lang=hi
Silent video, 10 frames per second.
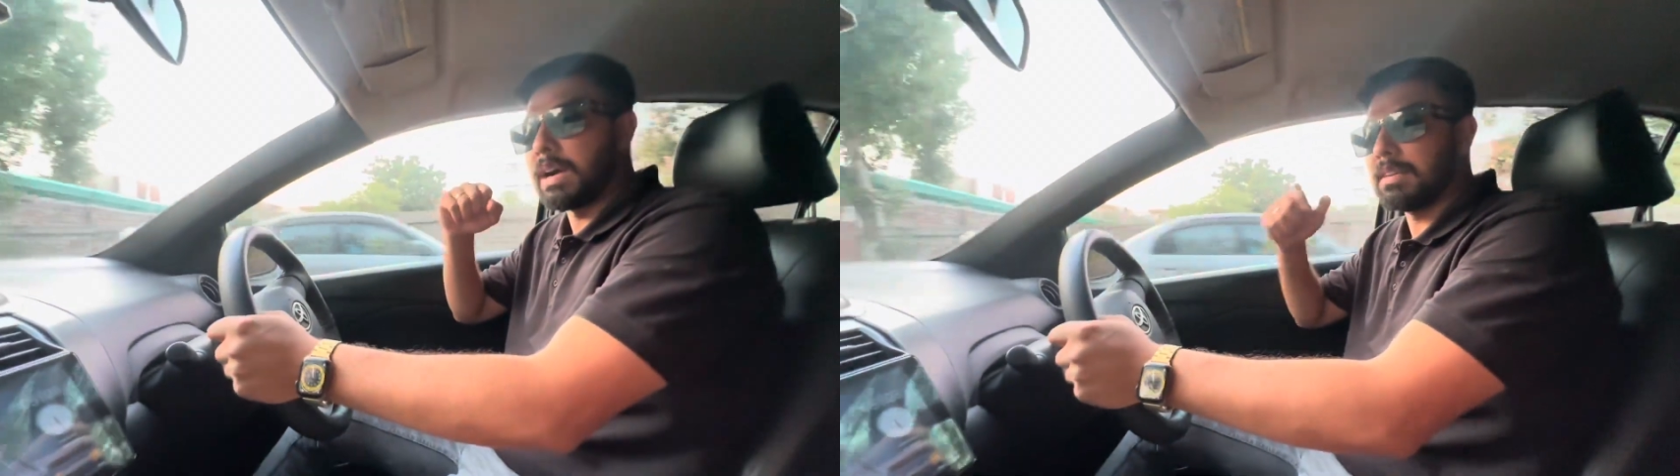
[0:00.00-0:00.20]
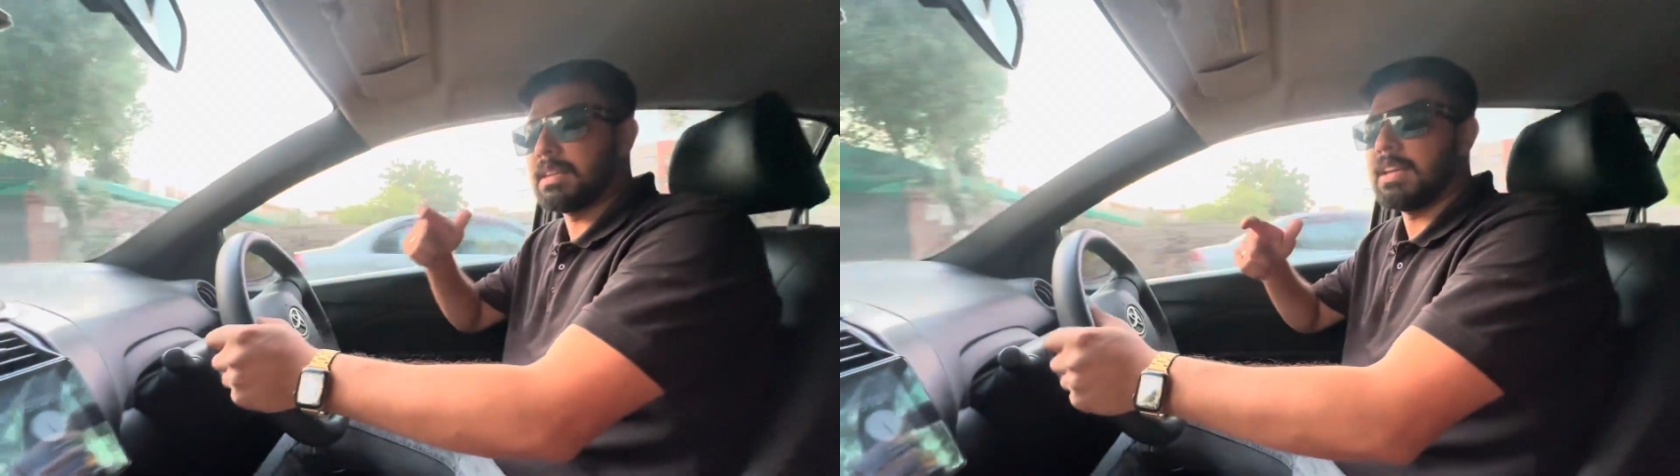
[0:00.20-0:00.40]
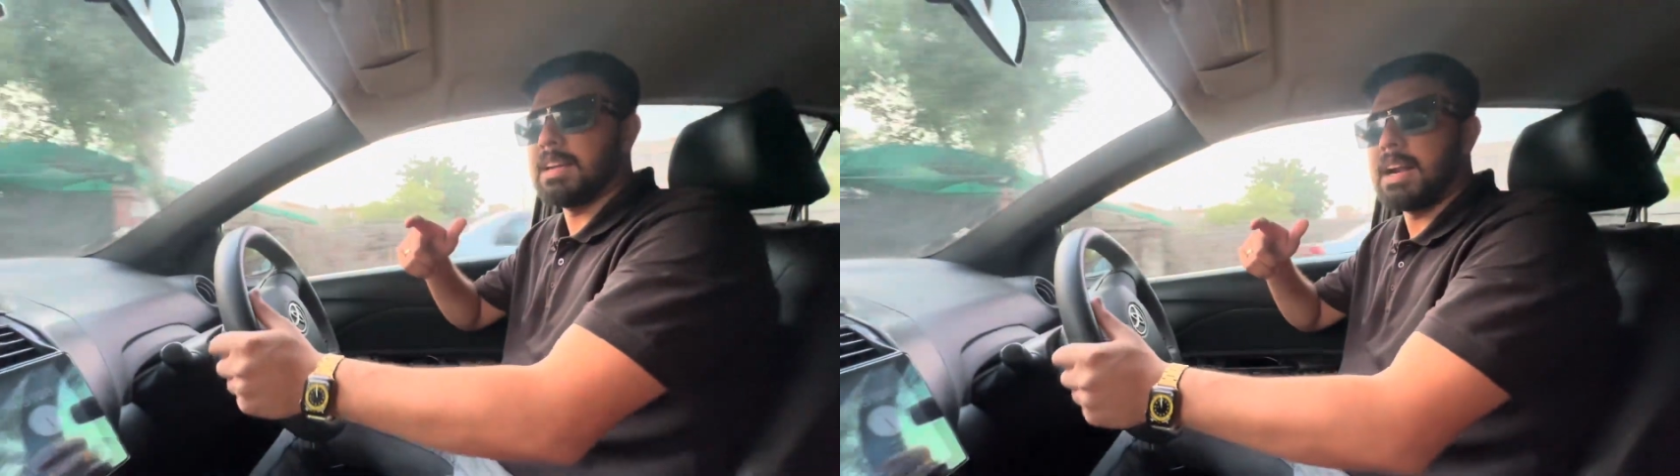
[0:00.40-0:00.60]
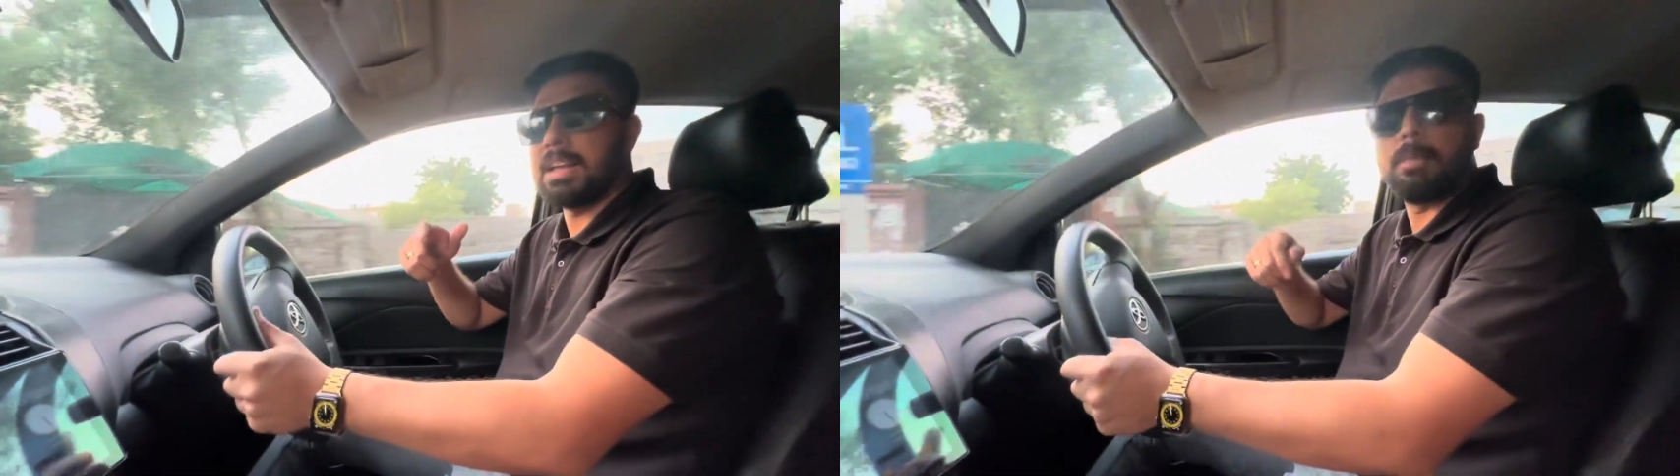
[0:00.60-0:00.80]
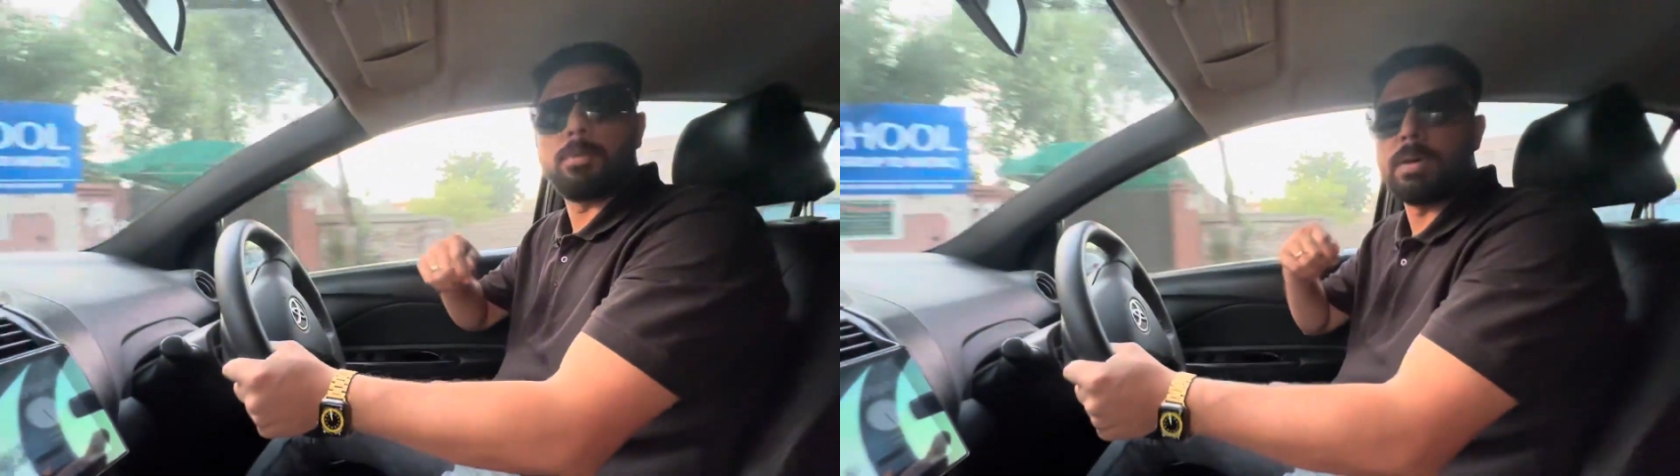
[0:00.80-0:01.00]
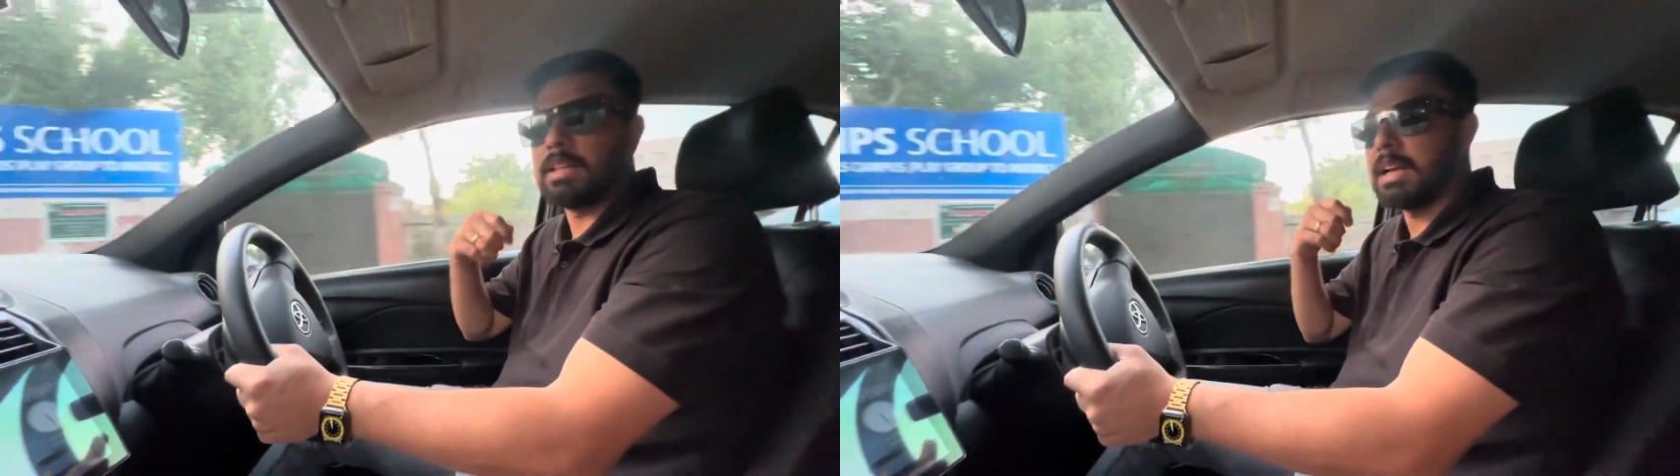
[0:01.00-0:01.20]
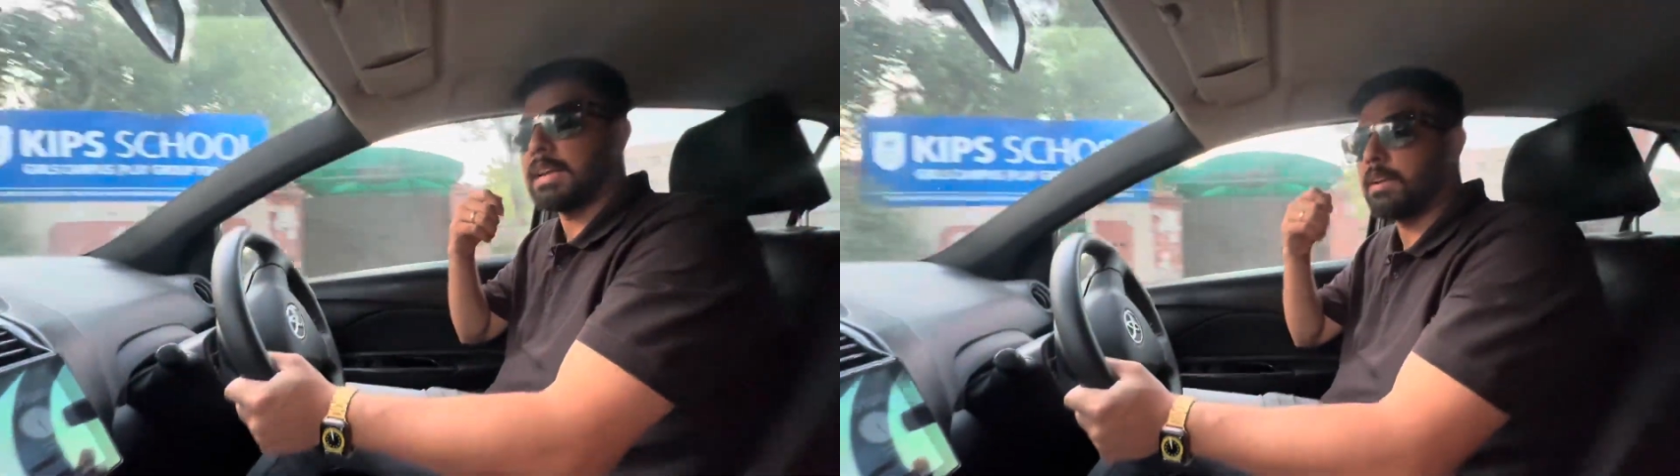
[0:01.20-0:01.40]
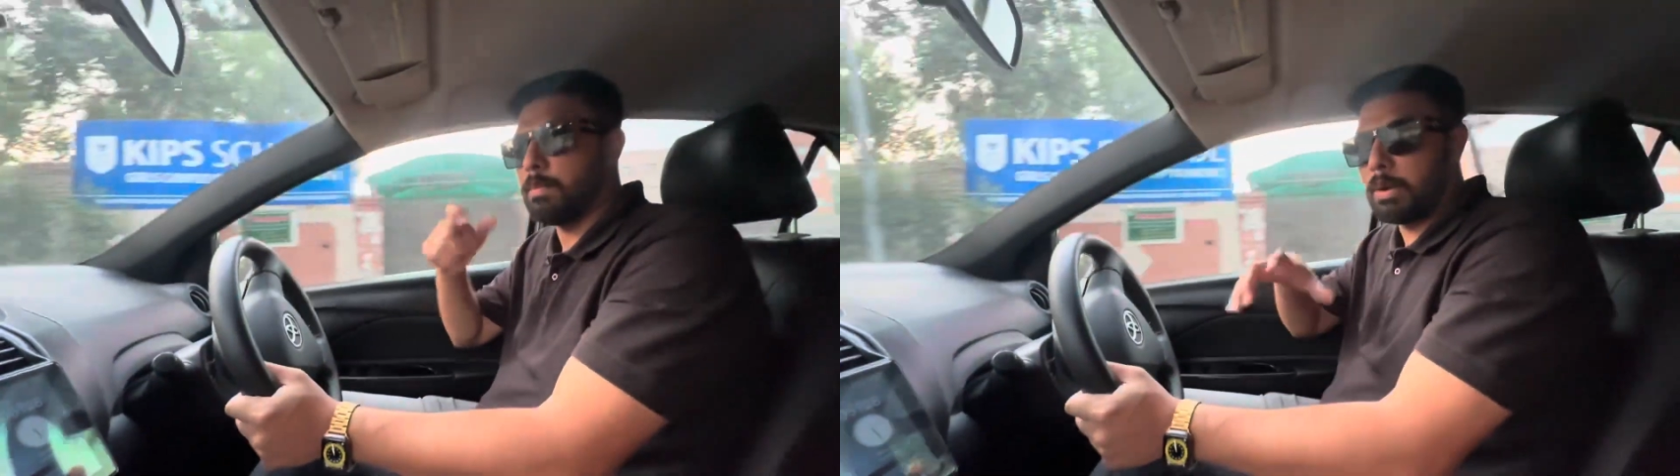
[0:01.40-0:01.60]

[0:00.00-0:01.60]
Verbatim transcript: पाकिस्तानी गाड़ियाँ आपको पता है कि